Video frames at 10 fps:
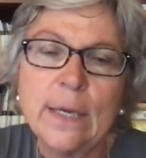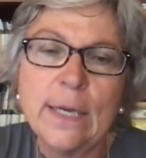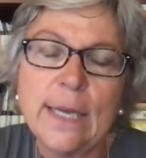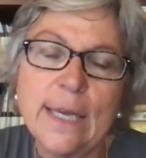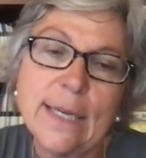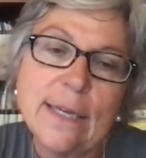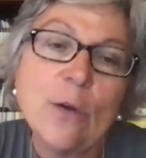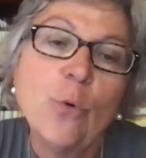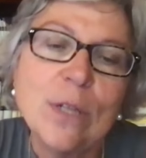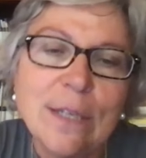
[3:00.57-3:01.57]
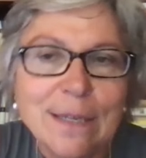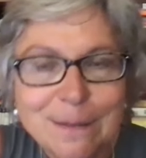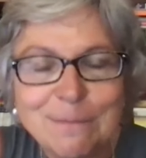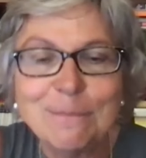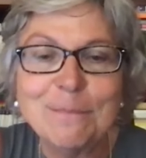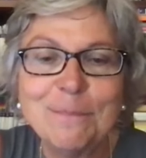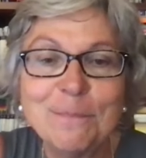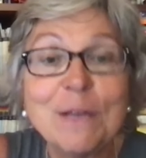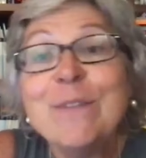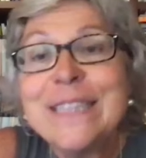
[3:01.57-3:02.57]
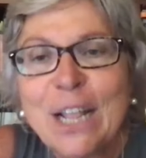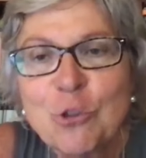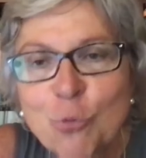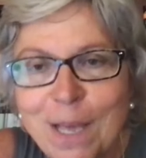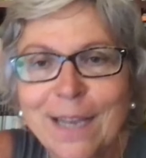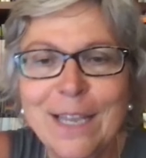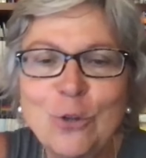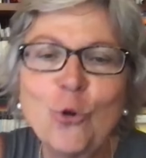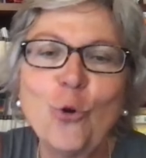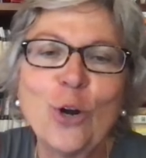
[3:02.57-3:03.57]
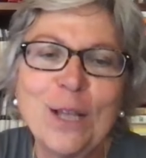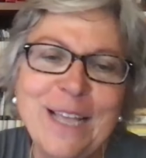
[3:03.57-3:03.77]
E, e quindi ehm, evitandomi anche il dolore